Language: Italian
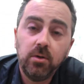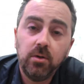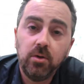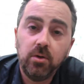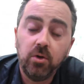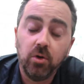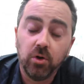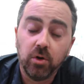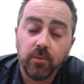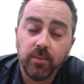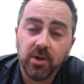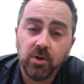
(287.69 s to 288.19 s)

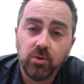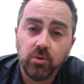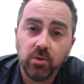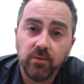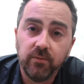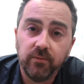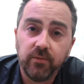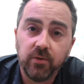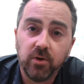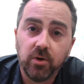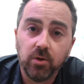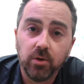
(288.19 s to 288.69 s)
io lo metto in
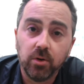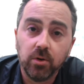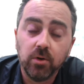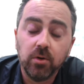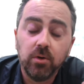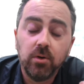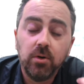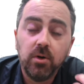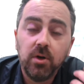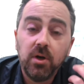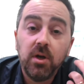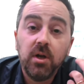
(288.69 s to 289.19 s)
forno.
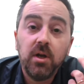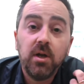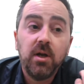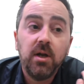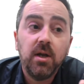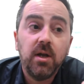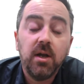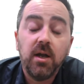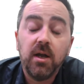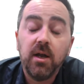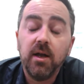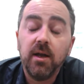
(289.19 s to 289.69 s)

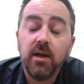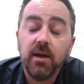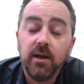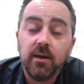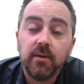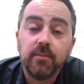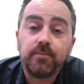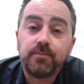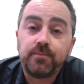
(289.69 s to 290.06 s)
E